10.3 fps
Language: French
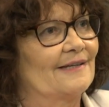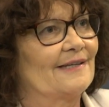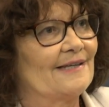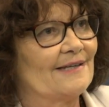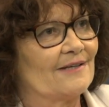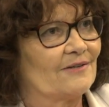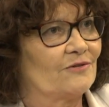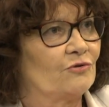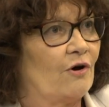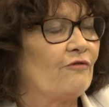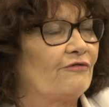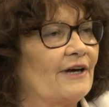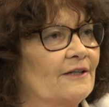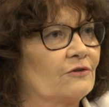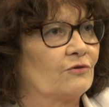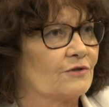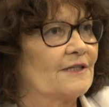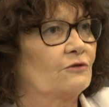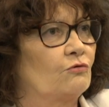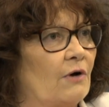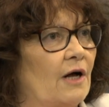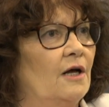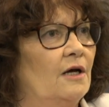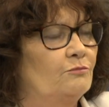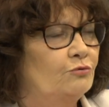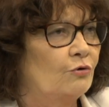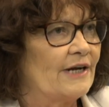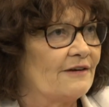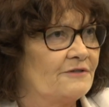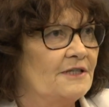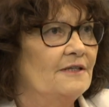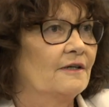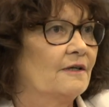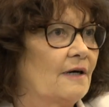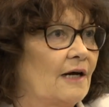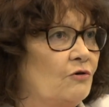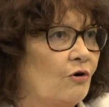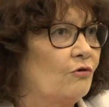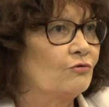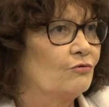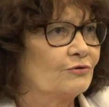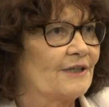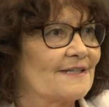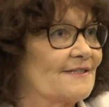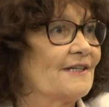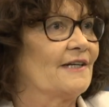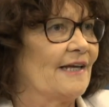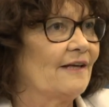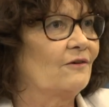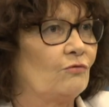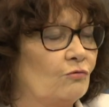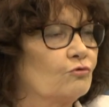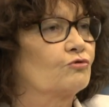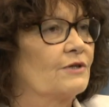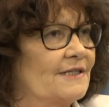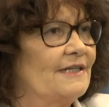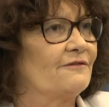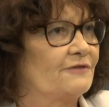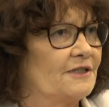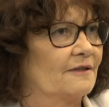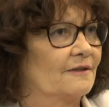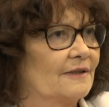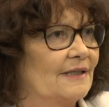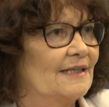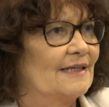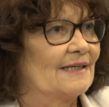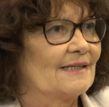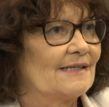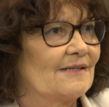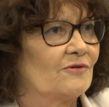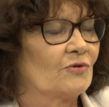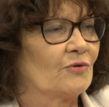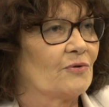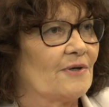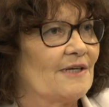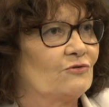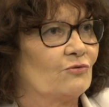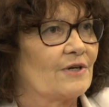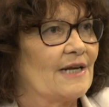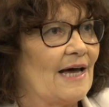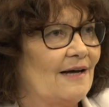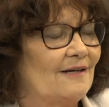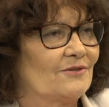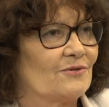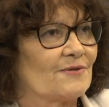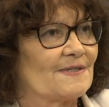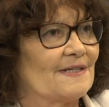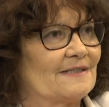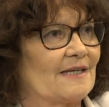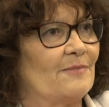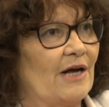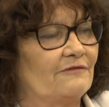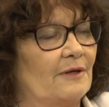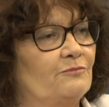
et enfreindre cette loi pour la vie, alors le texte est clair, on choisit la vie. Et, euh, donc là, euh, cette Tamar va